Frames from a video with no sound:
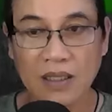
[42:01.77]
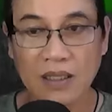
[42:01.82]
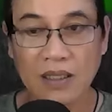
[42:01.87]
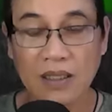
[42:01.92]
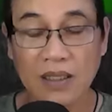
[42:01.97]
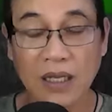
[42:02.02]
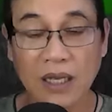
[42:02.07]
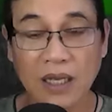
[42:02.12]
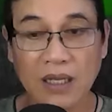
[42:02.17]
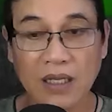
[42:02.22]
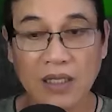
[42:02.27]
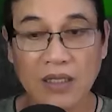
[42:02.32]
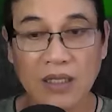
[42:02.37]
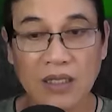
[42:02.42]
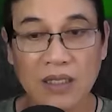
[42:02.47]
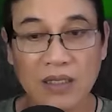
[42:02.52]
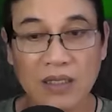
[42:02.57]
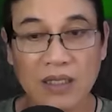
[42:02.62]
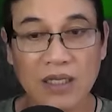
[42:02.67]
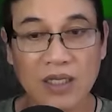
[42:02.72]
Nghe
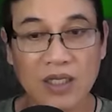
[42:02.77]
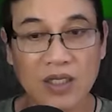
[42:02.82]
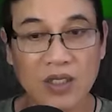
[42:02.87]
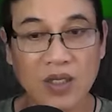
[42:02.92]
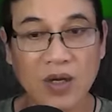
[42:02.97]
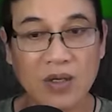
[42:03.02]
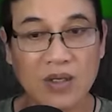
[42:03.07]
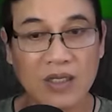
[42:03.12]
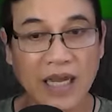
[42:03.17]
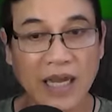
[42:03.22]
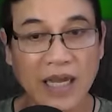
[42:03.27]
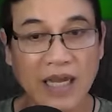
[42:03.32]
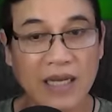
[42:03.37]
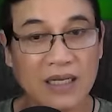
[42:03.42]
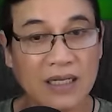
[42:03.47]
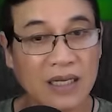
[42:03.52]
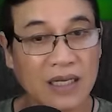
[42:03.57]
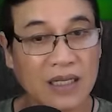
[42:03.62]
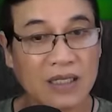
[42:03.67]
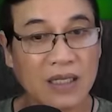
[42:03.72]
tiếng cười giòn giã
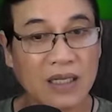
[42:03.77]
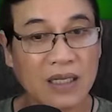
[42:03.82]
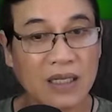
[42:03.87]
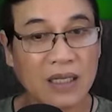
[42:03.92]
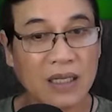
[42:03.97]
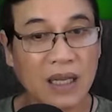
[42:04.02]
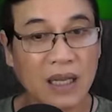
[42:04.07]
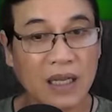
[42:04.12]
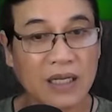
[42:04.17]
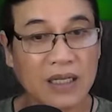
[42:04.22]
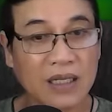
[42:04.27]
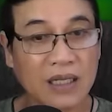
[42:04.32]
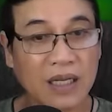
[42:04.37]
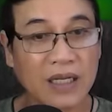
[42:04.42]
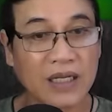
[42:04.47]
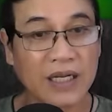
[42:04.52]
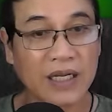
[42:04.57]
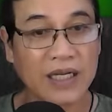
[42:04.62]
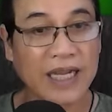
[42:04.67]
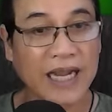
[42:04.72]
đắc ý khi
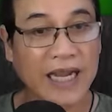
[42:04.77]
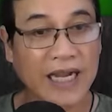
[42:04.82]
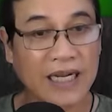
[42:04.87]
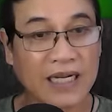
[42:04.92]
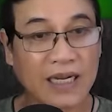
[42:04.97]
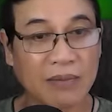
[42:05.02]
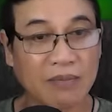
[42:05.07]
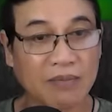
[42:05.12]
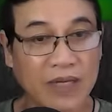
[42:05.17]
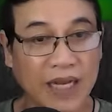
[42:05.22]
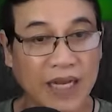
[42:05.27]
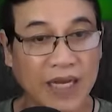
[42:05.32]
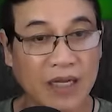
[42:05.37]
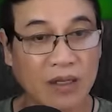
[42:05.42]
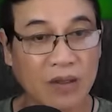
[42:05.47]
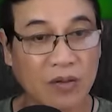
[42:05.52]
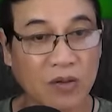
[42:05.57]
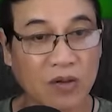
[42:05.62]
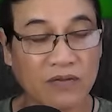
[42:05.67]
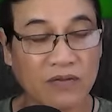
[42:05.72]
người khác gặp
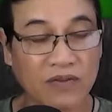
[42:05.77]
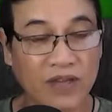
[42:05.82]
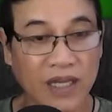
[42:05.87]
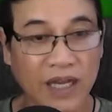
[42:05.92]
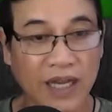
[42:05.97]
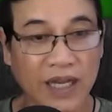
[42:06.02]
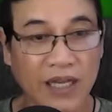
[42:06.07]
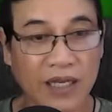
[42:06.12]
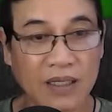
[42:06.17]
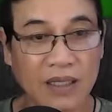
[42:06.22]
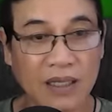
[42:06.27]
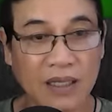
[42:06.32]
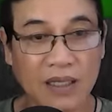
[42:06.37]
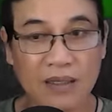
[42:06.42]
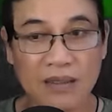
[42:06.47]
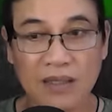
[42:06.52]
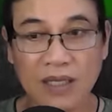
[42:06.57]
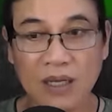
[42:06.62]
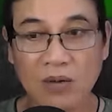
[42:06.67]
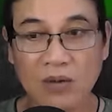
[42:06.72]
nạn của Vi An,
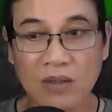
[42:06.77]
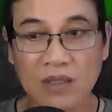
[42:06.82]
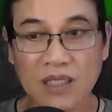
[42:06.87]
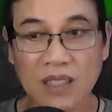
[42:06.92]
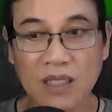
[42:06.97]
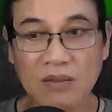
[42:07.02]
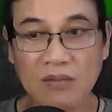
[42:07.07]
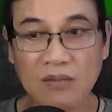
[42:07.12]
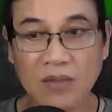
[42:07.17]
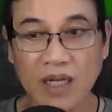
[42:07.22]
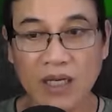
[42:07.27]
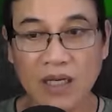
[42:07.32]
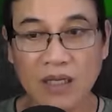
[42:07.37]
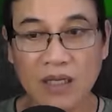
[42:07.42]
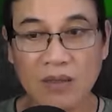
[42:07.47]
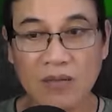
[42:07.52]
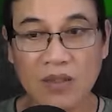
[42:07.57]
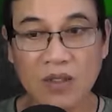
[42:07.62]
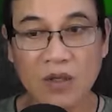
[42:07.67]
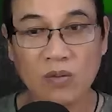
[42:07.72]
đầu chân
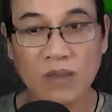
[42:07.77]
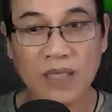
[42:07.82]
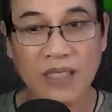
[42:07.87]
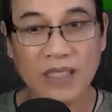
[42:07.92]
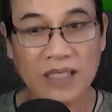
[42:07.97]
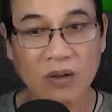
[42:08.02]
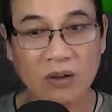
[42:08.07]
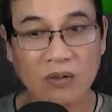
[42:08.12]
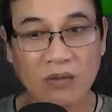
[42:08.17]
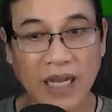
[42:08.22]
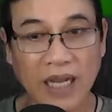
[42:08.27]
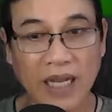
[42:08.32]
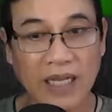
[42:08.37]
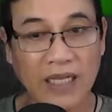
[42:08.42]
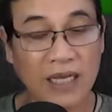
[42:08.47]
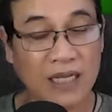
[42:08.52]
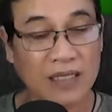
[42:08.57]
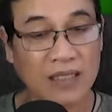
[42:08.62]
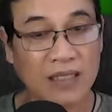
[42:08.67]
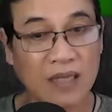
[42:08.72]
mày vốn đã chau lại
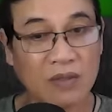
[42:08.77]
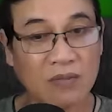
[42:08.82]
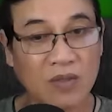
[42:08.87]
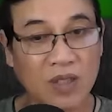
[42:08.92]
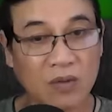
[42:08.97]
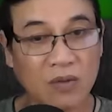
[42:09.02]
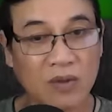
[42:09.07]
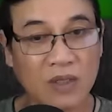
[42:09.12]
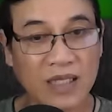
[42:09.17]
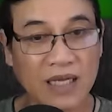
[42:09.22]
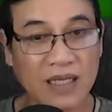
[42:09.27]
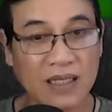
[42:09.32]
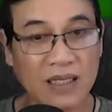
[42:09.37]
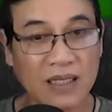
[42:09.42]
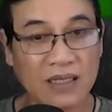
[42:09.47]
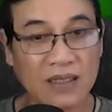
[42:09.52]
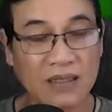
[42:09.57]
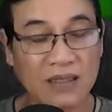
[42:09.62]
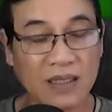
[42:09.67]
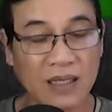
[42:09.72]
càng thêm nhíu chặt
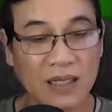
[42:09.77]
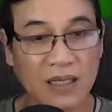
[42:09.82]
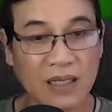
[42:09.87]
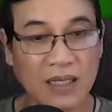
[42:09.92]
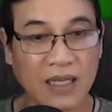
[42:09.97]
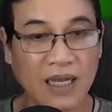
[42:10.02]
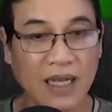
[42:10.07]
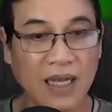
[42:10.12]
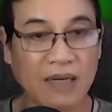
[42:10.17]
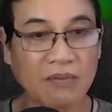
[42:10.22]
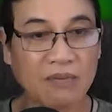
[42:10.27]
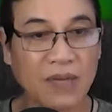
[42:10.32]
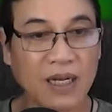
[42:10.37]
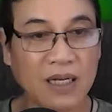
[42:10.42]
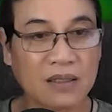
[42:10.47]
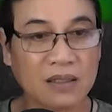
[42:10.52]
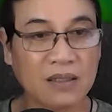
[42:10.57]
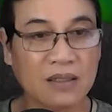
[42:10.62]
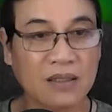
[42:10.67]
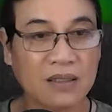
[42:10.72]
hơn. Ánh
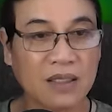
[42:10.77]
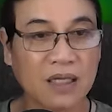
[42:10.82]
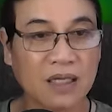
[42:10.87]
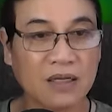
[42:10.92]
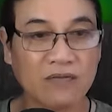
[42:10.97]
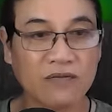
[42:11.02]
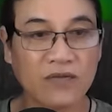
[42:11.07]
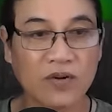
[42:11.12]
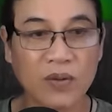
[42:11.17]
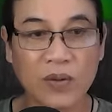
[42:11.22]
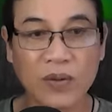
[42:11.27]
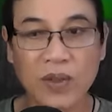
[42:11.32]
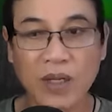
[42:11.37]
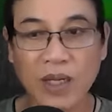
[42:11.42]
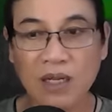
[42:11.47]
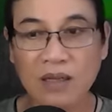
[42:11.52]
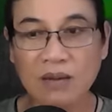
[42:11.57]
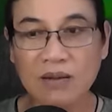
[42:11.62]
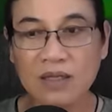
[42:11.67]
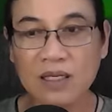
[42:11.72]
mắt Thiên Vũ
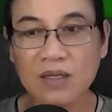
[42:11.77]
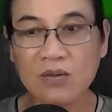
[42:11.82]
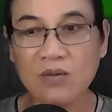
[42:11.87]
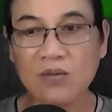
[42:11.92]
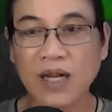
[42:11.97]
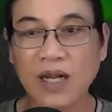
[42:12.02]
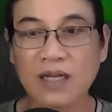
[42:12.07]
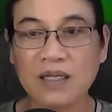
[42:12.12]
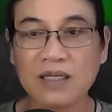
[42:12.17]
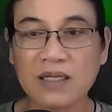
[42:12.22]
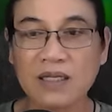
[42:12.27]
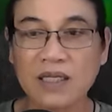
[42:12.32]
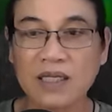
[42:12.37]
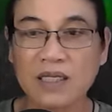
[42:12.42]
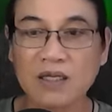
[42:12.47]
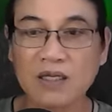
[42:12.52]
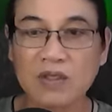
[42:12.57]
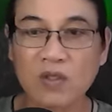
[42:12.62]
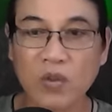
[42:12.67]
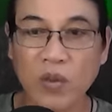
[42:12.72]
lướt qua người
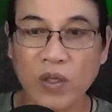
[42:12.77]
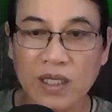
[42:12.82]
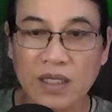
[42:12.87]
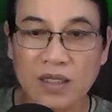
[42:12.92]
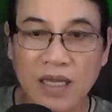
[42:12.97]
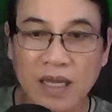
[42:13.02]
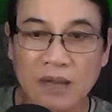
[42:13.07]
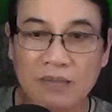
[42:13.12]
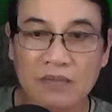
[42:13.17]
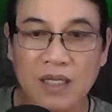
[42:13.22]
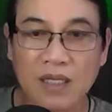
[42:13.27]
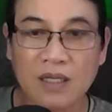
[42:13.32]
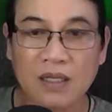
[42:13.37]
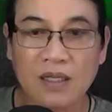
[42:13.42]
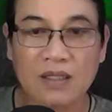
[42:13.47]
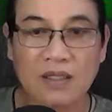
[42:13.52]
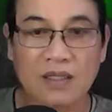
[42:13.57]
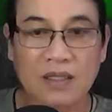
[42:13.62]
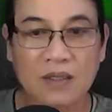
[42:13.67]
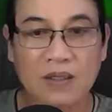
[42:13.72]
của Uyển Tâm,
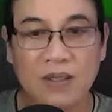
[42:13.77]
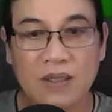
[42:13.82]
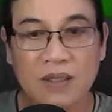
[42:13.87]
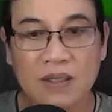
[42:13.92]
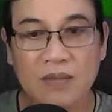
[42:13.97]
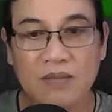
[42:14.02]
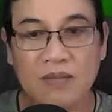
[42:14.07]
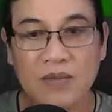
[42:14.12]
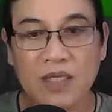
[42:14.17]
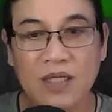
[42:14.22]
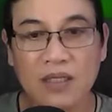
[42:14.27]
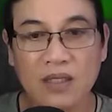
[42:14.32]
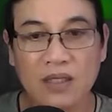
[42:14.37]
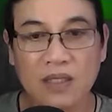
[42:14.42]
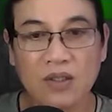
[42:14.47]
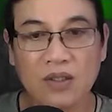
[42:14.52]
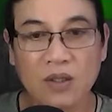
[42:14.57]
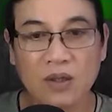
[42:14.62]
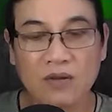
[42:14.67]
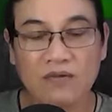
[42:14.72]
sau đó dừng
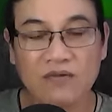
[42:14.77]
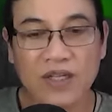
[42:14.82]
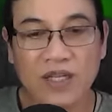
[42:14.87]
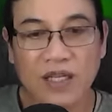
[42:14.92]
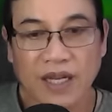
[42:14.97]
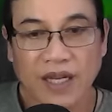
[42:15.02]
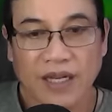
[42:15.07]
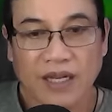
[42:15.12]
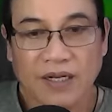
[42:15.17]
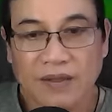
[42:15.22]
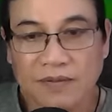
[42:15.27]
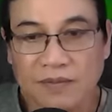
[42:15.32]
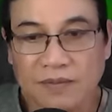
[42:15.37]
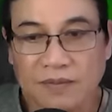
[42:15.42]
ở chỗ Vi An.